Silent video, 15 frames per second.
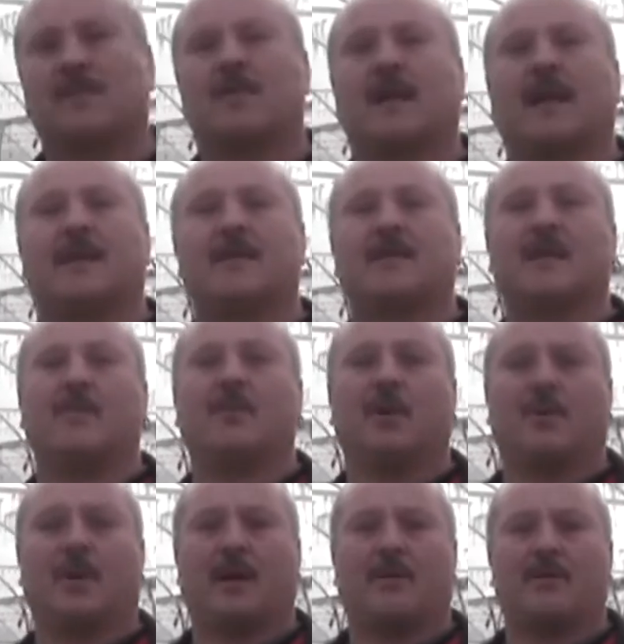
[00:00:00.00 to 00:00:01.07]
Çiftçiler
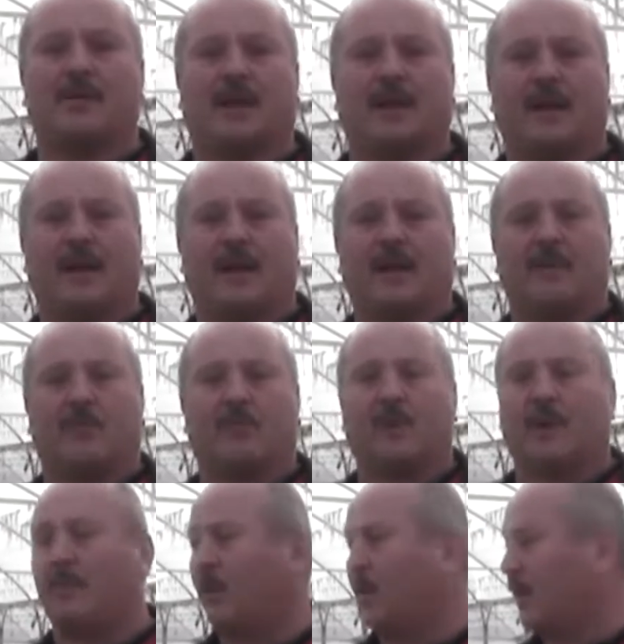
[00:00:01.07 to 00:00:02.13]
istemiyor böyle bir sanayiyi.
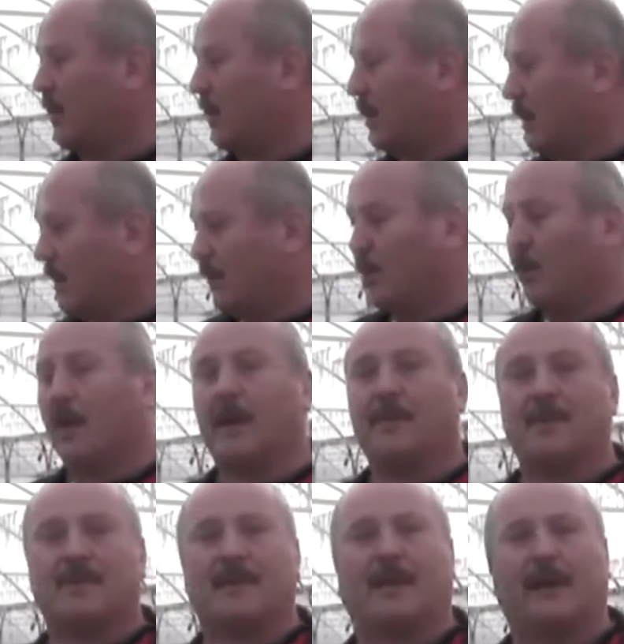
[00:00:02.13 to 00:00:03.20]
Burada
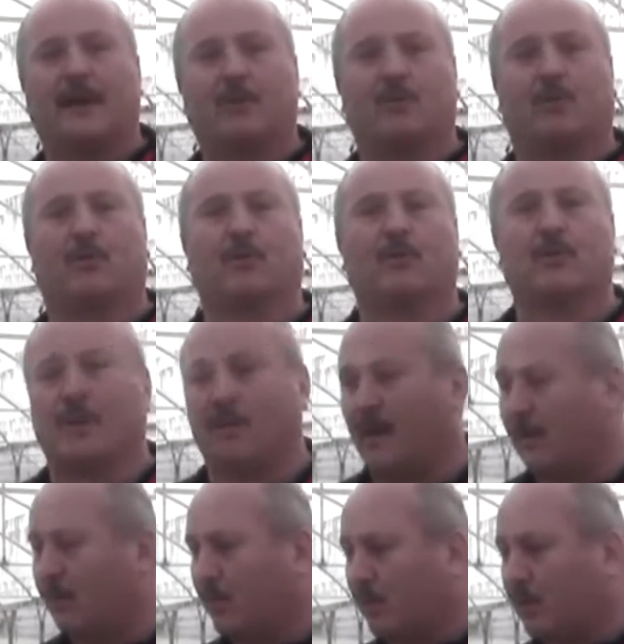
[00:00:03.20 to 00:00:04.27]
böyle bir sanayi kurulduğu
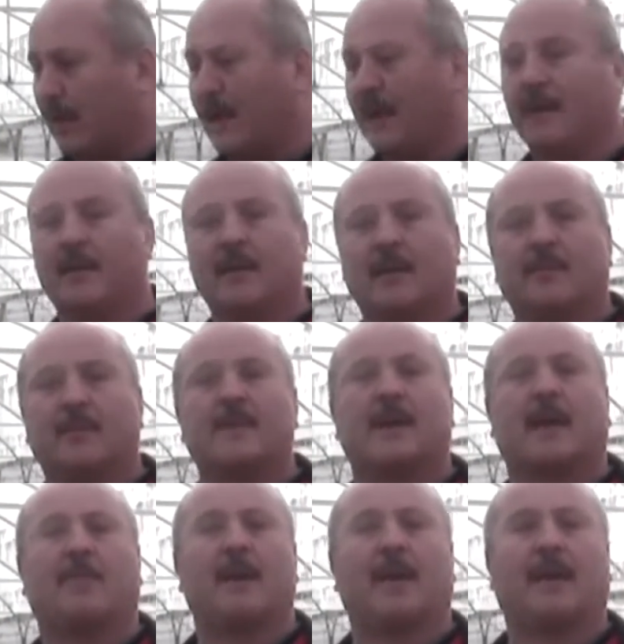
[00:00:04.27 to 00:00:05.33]
zaman burada biz
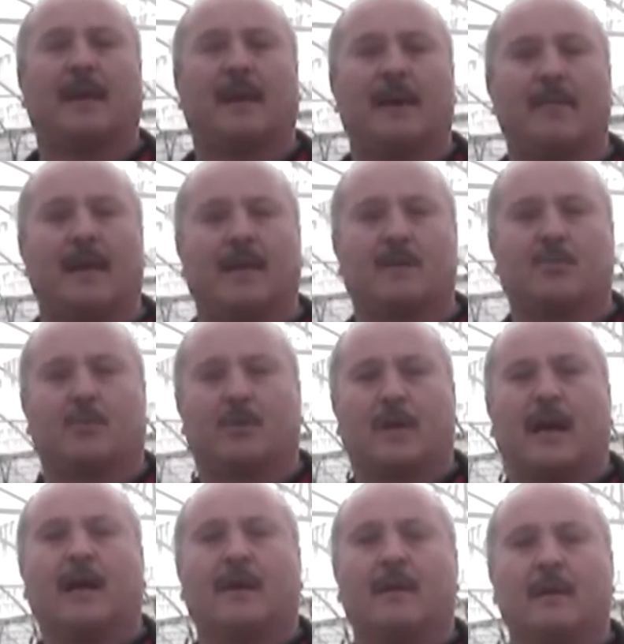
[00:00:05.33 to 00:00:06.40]
ekmek yiyemeyiz.
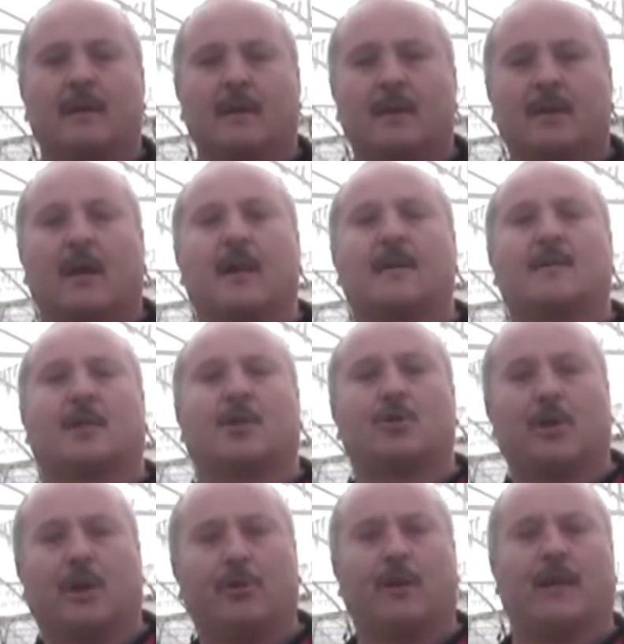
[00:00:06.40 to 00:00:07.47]
Burada
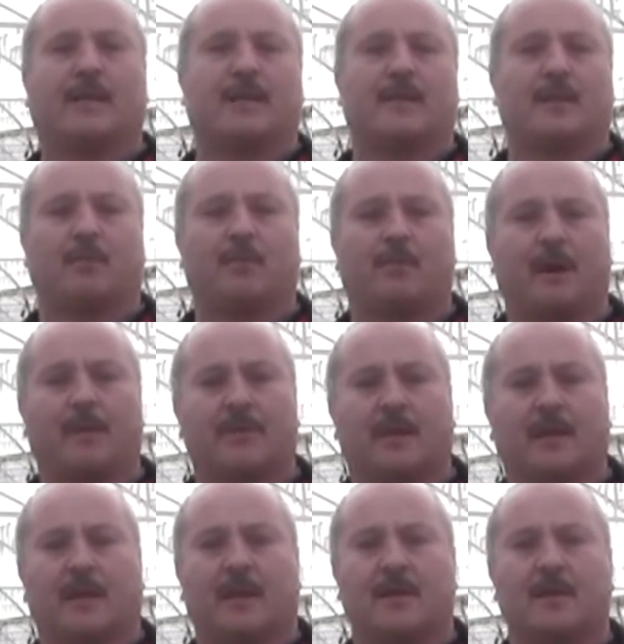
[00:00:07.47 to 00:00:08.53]
kanserojen üretecek bu
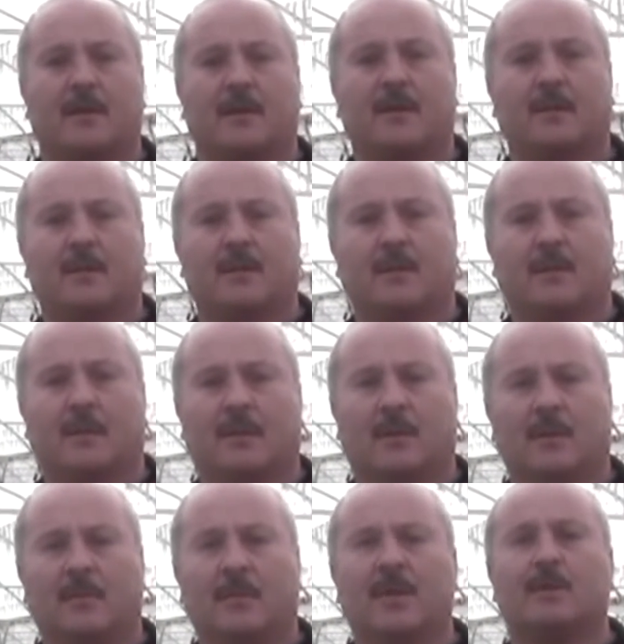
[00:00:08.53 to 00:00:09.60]
fabrikalar.
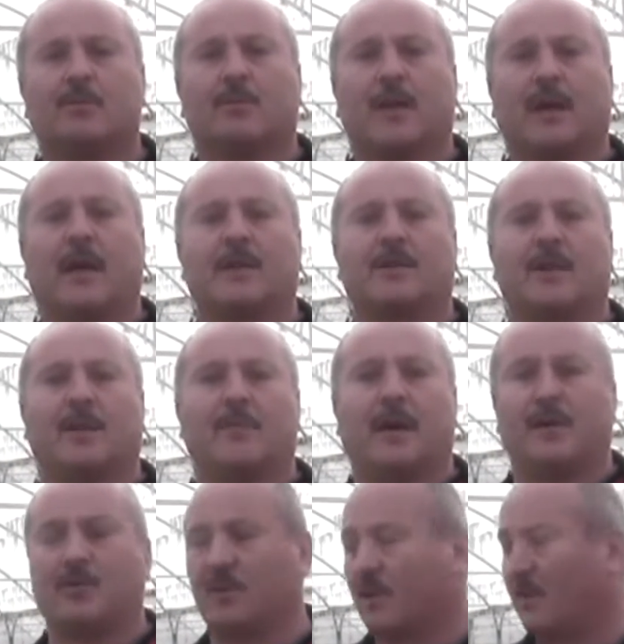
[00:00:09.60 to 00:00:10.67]
Biz burada
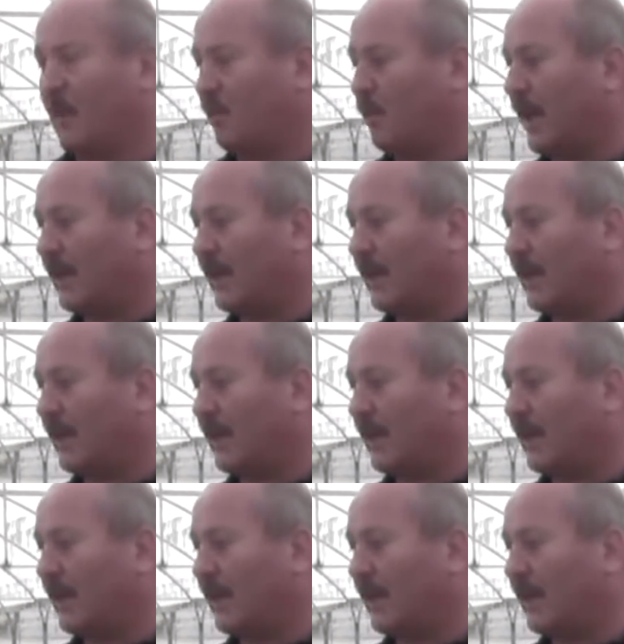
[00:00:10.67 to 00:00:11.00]
yaşayamayız o zaman.